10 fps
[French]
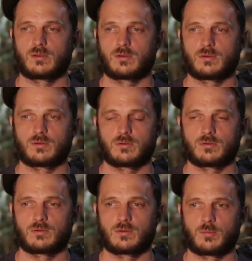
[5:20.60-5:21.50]
euh,
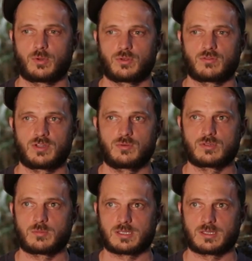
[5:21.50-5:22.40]
un moteur
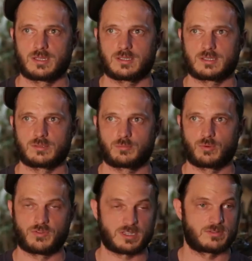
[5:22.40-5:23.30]
V12 Mercedes
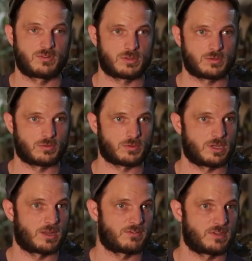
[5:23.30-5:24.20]
pour faire cette voiture. Donc
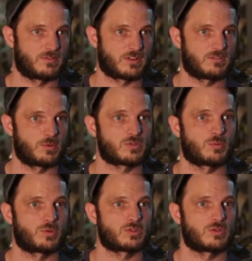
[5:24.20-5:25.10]
il l'a fini effectivement
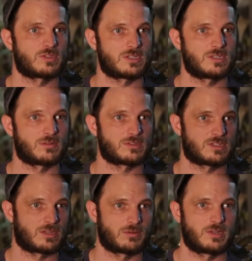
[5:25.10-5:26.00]
100% ici, dans
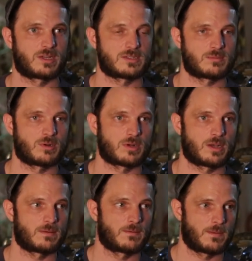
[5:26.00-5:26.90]
ses ateliers à
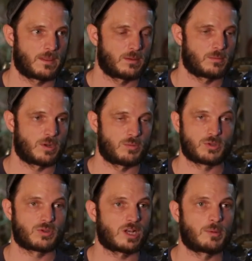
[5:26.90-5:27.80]
Casablanca, mais le
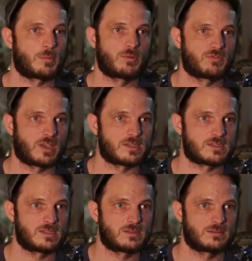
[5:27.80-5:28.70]
moteur, il n'a pas pu le faire
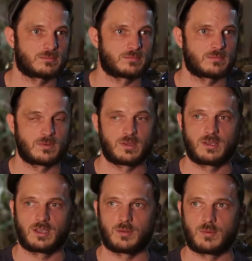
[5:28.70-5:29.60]
ici.
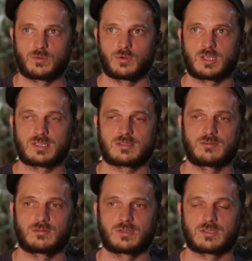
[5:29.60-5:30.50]
Et en même temps, qu'est-ce
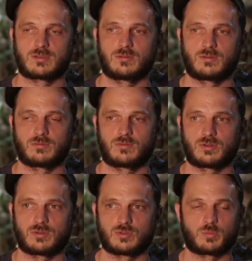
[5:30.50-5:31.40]
qu'une
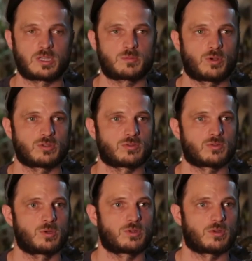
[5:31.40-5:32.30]
voiture super sport sans
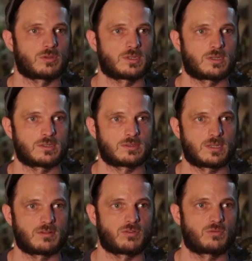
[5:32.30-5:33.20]
son moteur
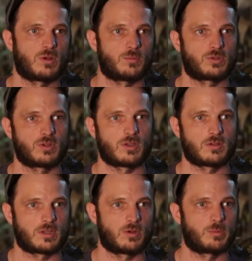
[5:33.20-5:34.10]
C'est avant tout un
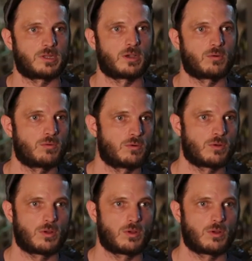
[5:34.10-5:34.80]
moteur auquel on met des roues.